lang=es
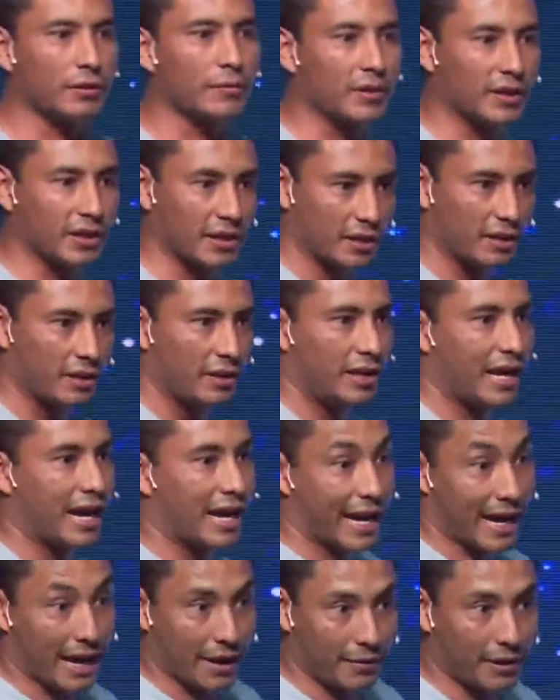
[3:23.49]
como que
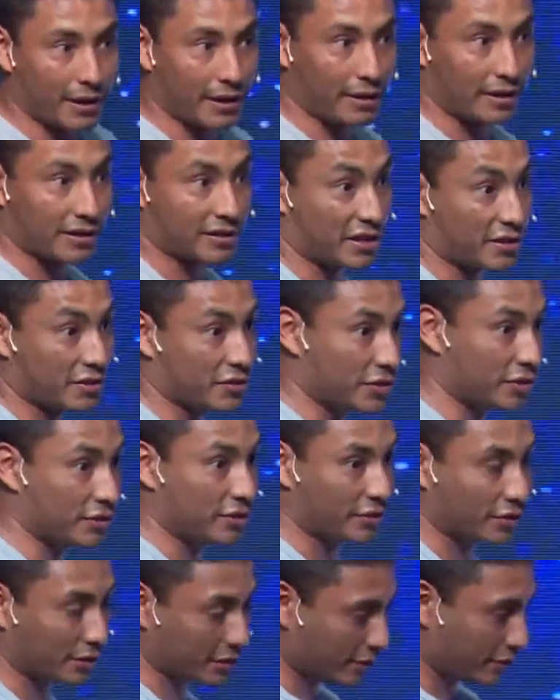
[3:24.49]
la cava en San
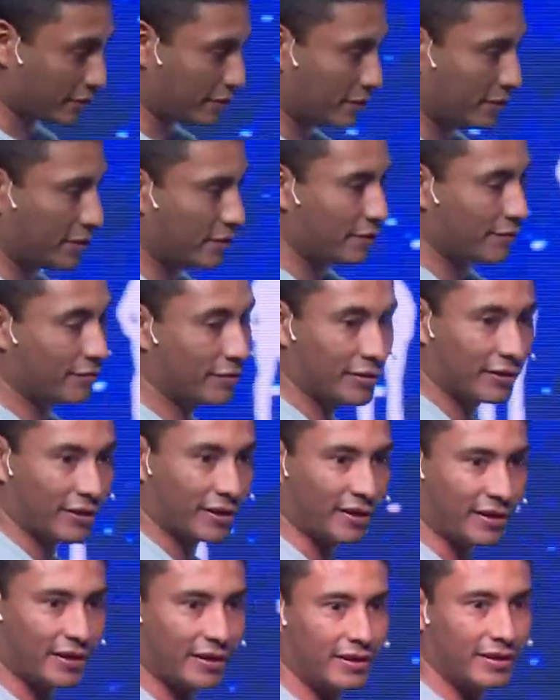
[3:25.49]
Isidro,
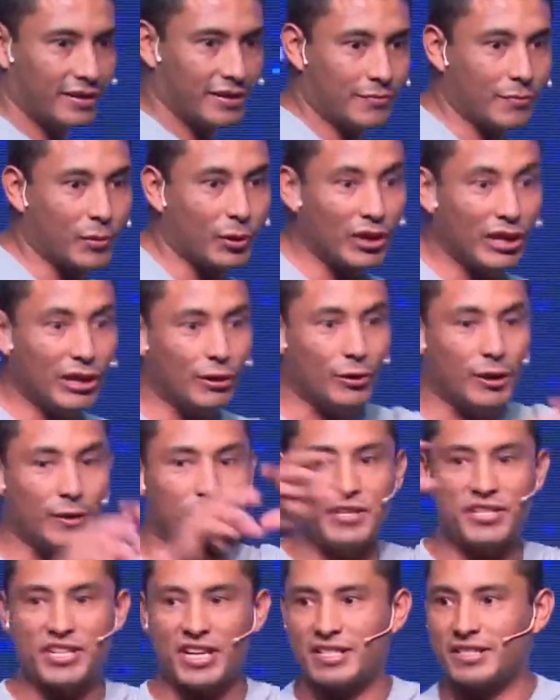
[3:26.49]
flores, modelos de
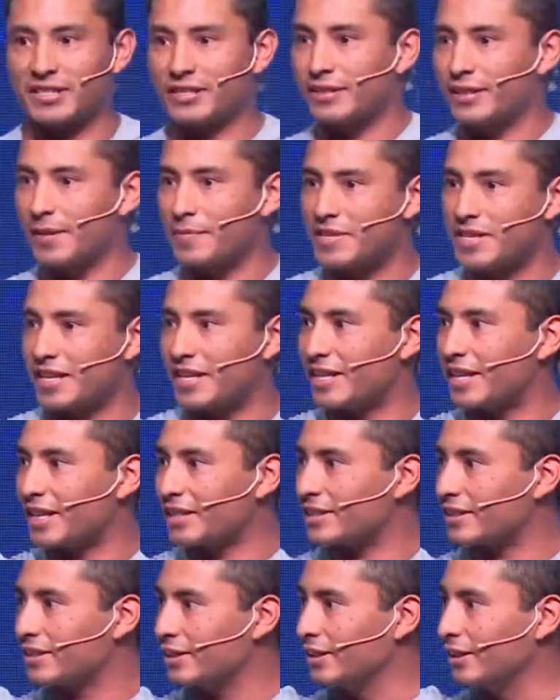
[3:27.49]
villas, de
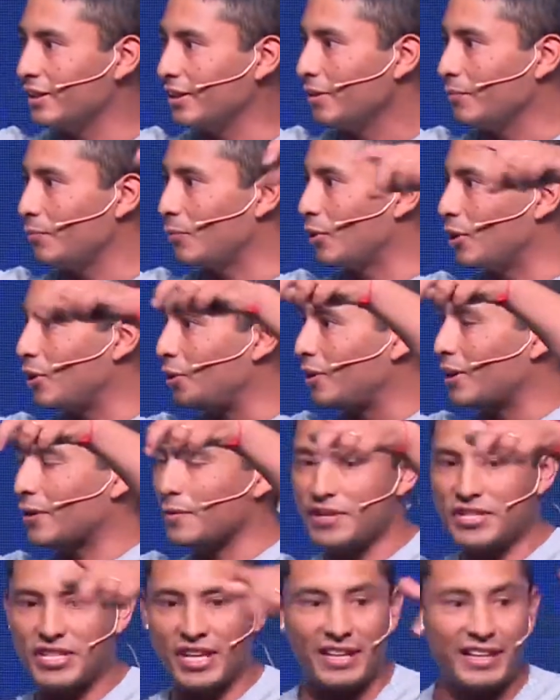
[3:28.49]
miserias, modelos de
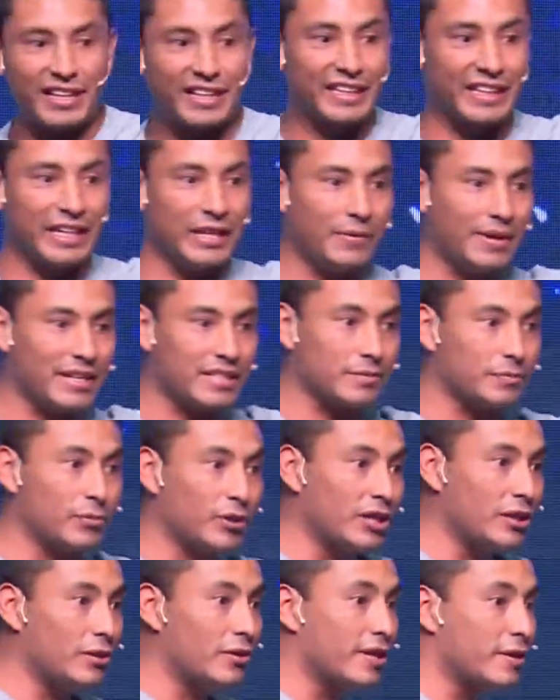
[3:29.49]
villas delictivas,
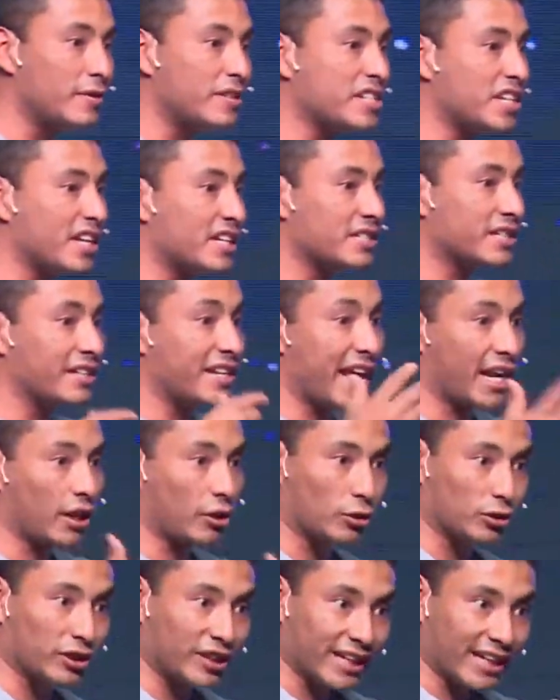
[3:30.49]
modelos de villas
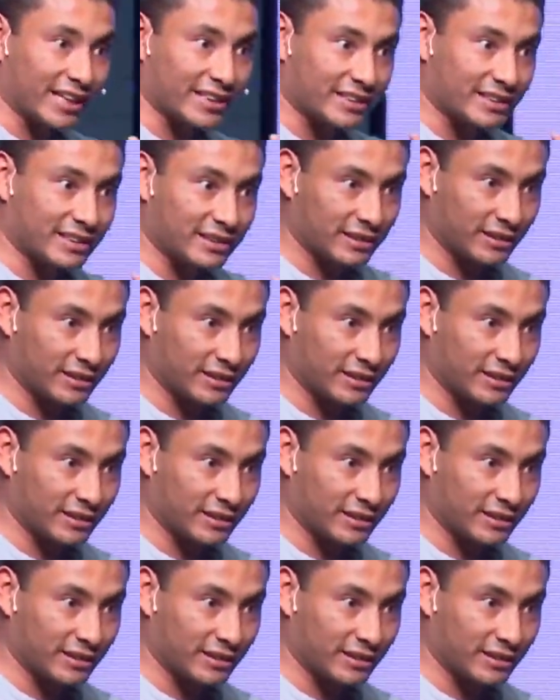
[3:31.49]
narcóticas.